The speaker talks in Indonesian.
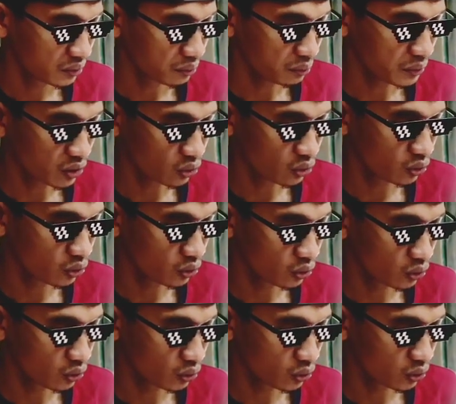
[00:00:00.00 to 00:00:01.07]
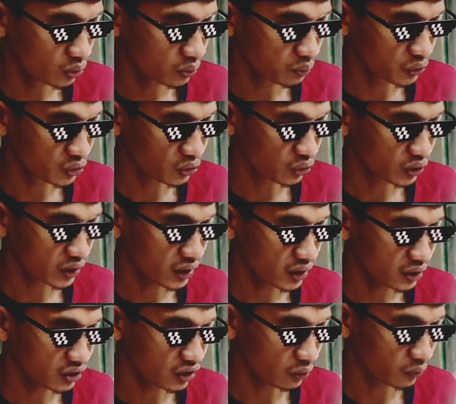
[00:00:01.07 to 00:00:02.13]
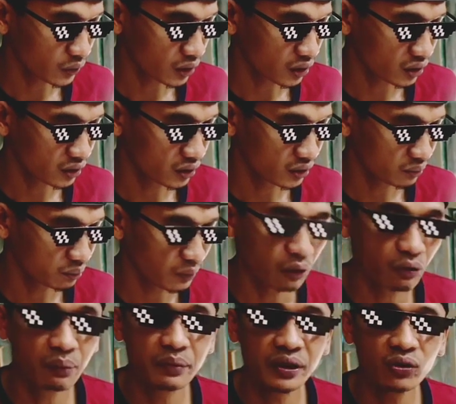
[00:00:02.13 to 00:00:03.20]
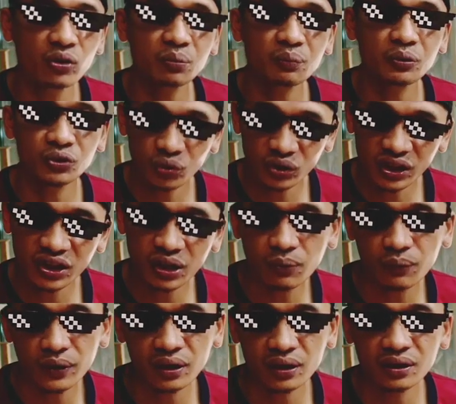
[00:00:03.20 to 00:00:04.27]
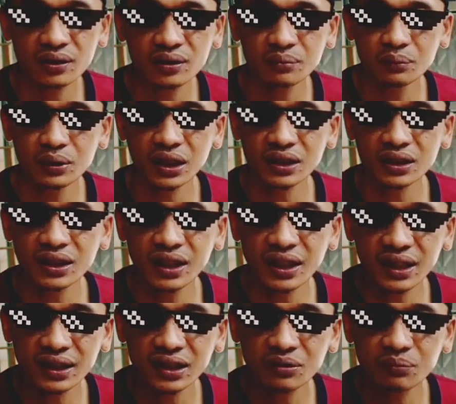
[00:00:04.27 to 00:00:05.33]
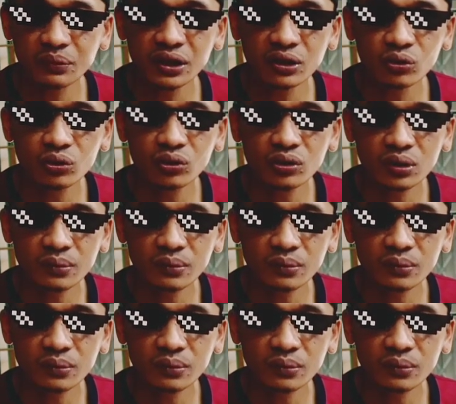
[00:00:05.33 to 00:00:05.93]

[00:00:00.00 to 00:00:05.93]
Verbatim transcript: biru pucuknya silver bawah biru pucuknya silver berarti dari atas biru